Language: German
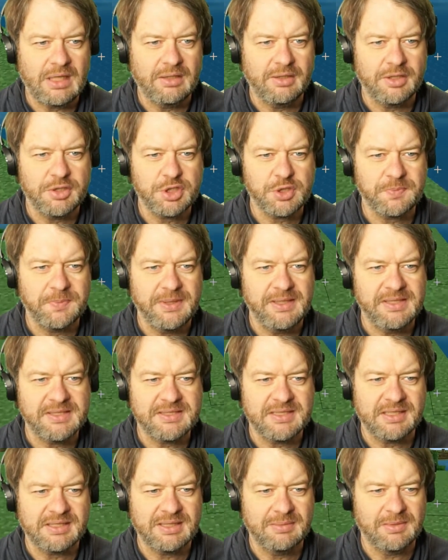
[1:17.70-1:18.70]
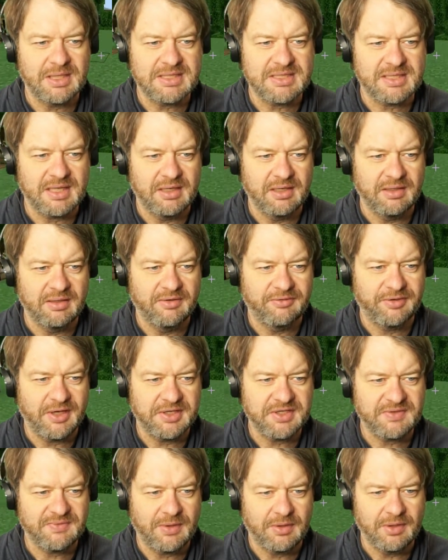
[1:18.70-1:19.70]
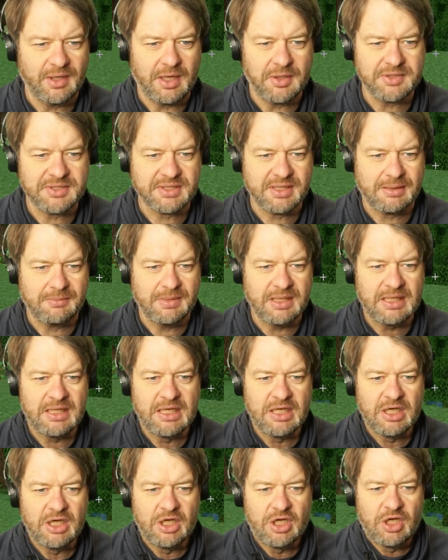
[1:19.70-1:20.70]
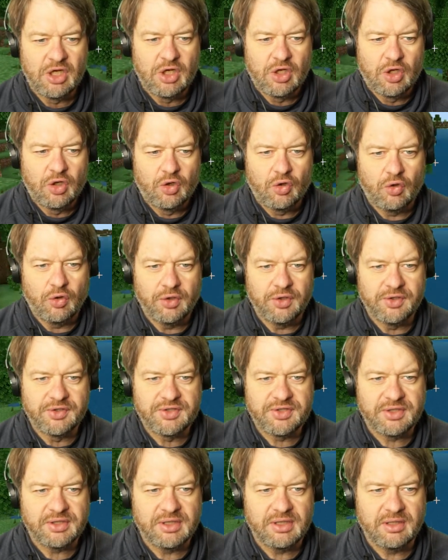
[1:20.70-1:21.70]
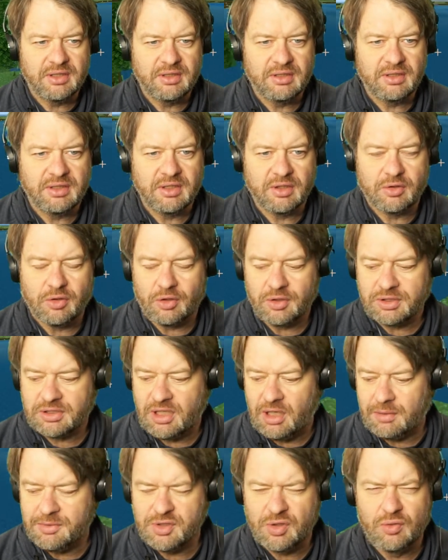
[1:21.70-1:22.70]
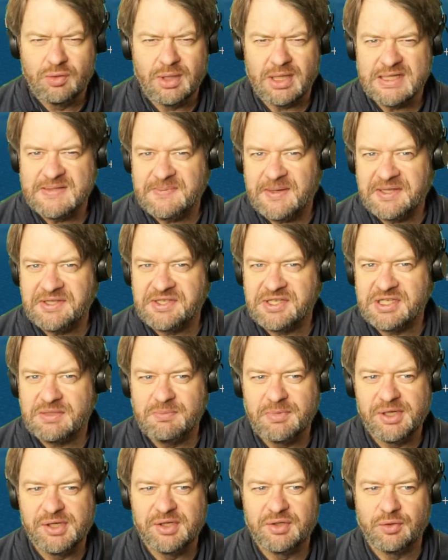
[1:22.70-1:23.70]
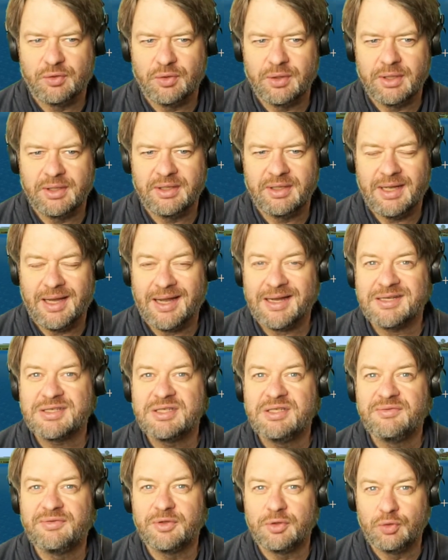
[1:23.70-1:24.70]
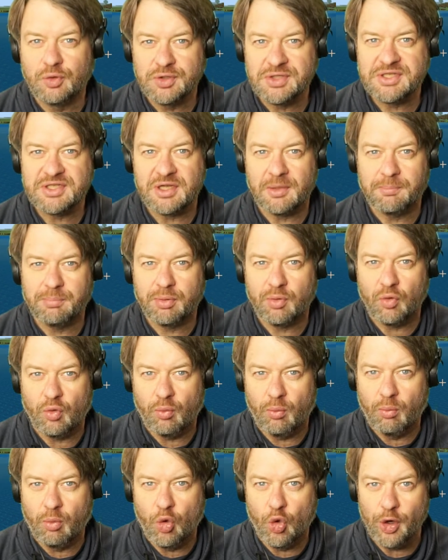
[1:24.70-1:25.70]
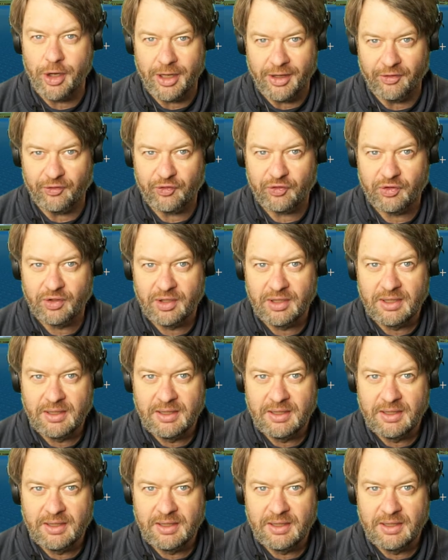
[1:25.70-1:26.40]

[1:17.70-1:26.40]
des Spiels, nachdem das dann fertig war und rauskam. Und äh, Rekord, glaube ich, 120 Millionen aktive Nutzer pro Monat.